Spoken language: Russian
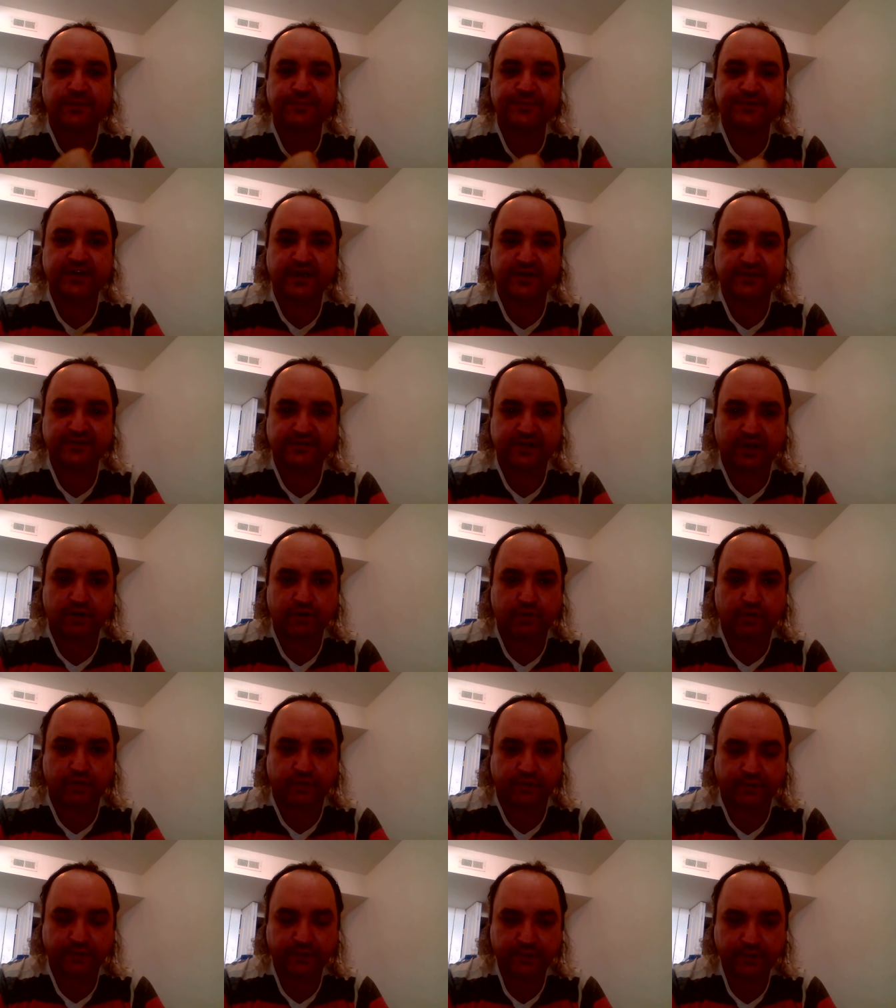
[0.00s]
всех
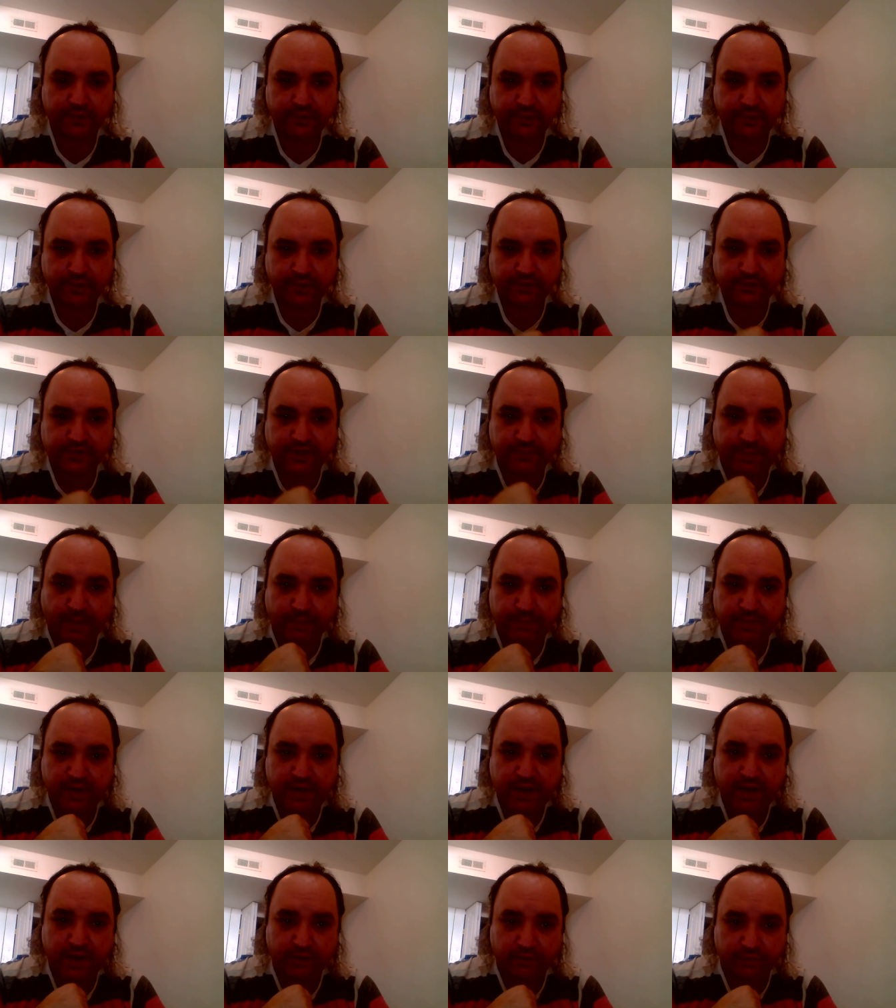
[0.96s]
сторон, ты
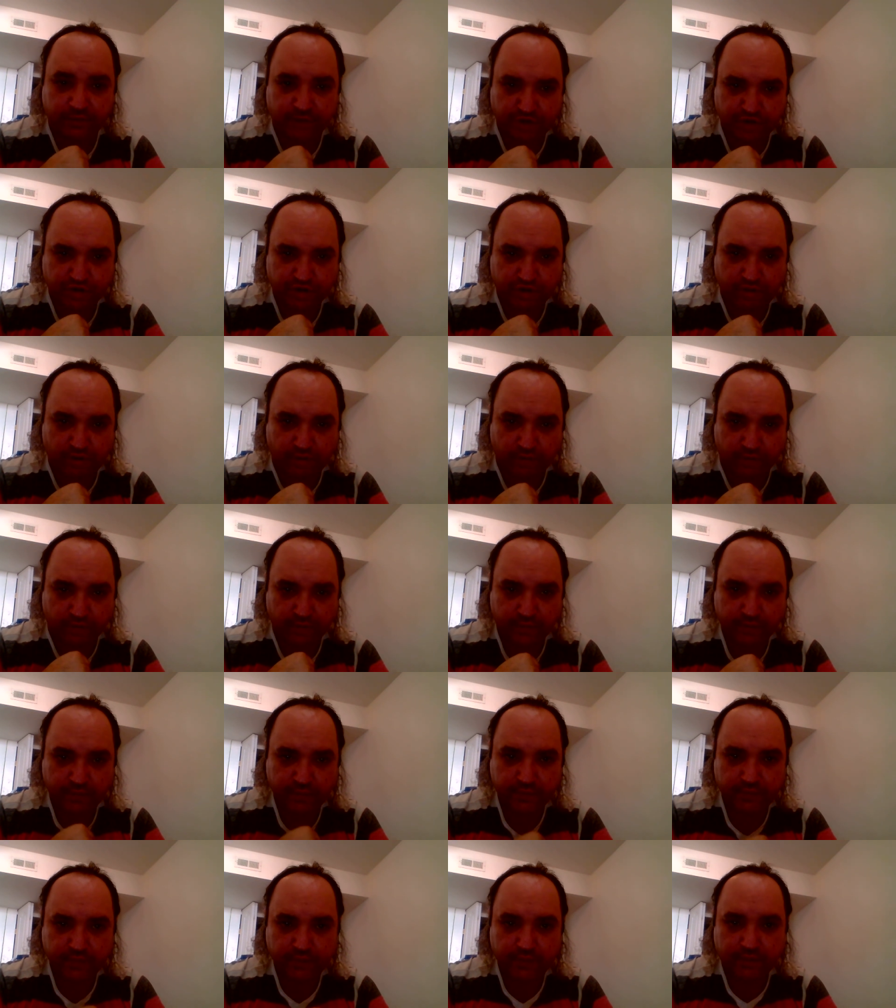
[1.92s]
побелел, но шел,
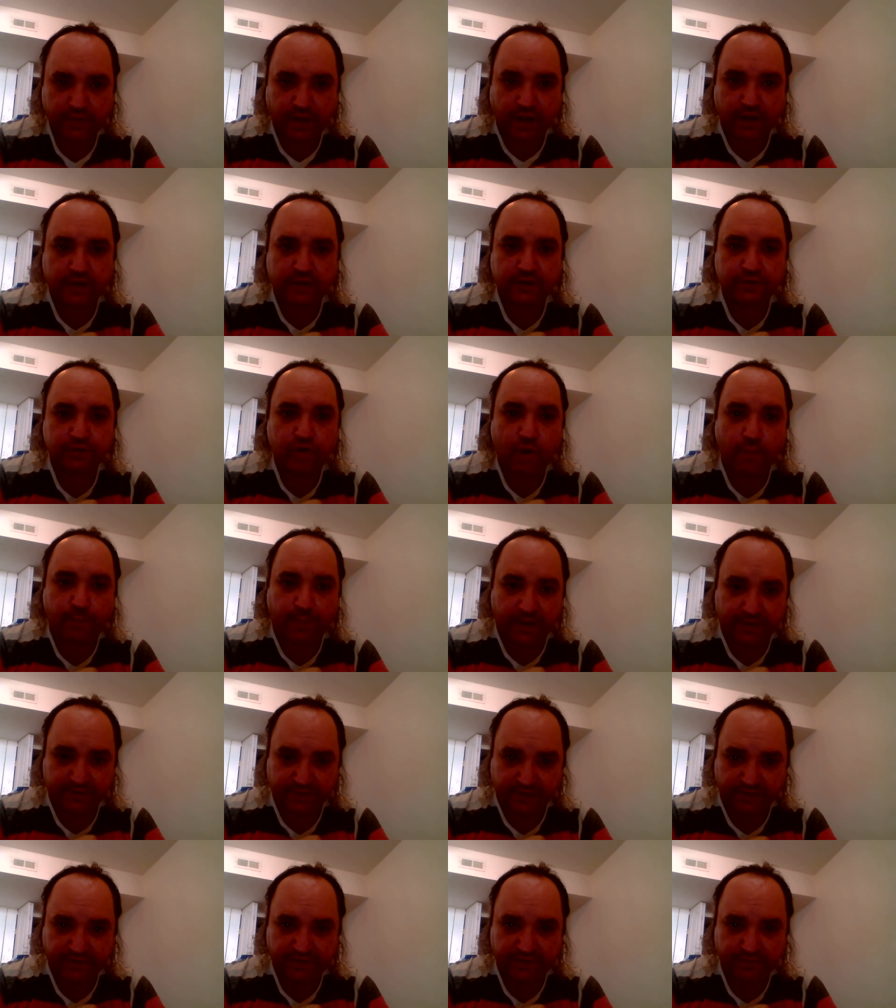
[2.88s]
как
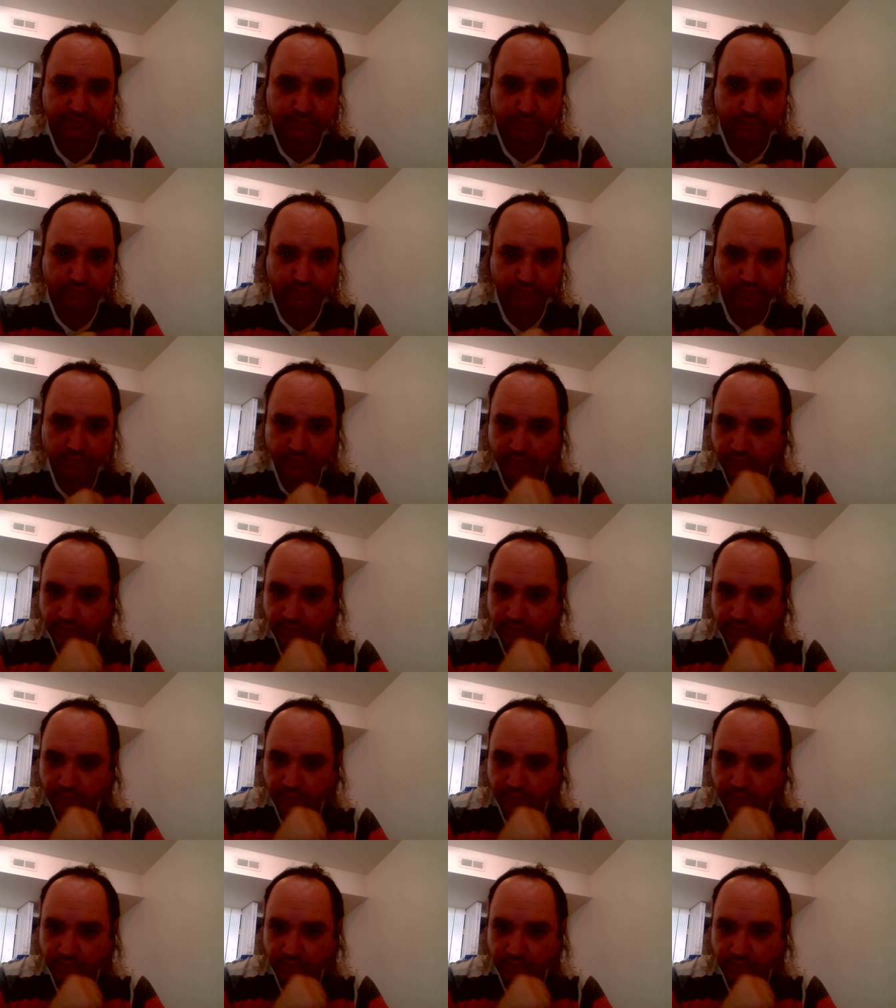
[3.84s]
хлопок на хиву.